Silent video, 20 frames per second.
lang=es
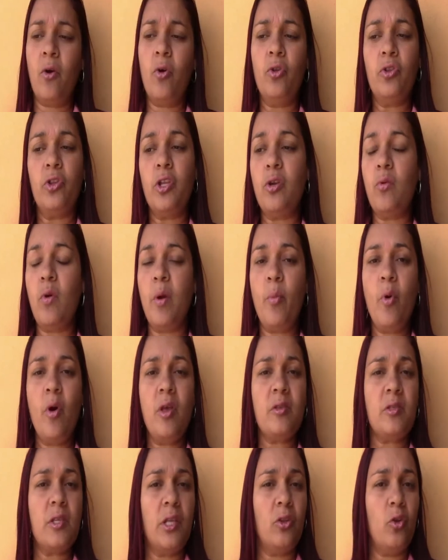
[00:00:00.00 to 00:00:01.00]
continuemos
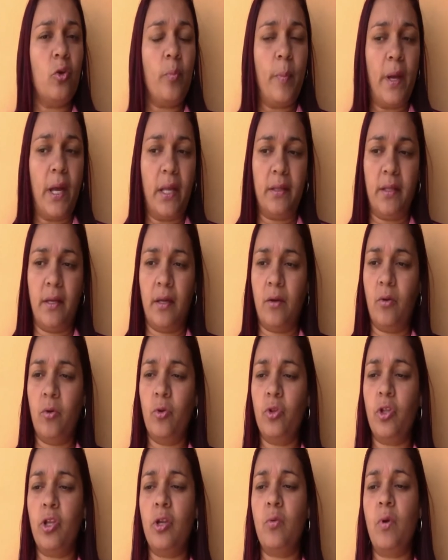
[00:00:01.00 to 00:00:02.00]
haciendo patria,
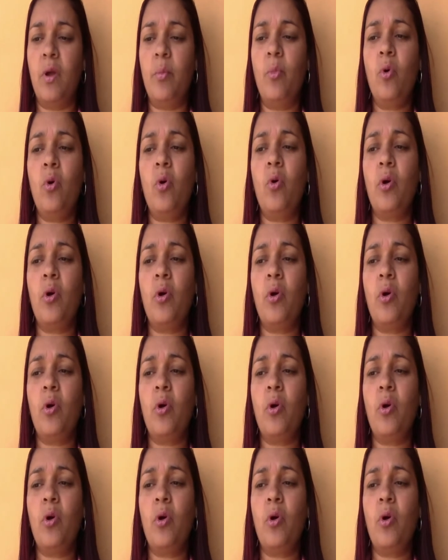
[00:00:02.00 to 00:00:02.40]
continuemos